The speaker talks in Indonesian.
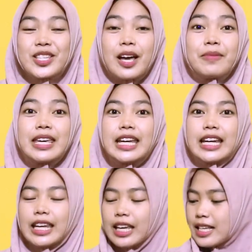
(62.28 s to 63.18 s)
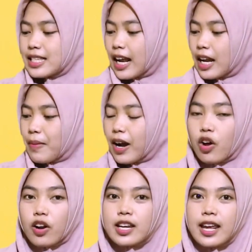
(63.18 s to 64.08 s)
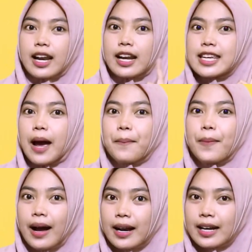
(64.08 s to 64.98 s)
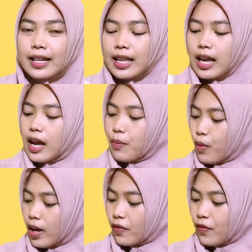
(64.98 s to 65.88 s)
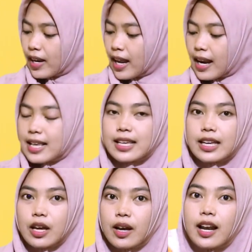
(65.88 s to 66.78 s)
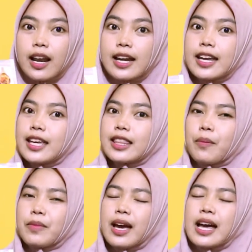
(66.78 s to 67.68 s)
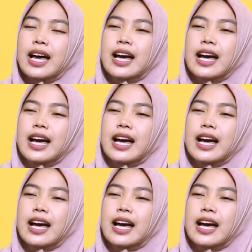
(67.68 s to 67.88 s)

Mozambi ini selain makaroninya renyah banget, buat varian rasanya lada hitamnya